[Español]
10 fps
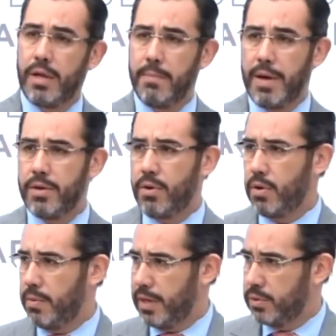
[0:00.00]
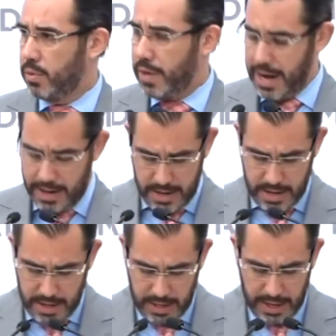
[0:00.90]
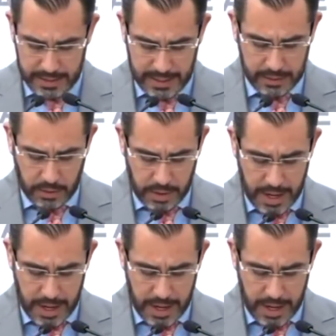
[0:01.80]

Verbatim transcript: eh, exfuncionarios prófugos es Jesús Horta,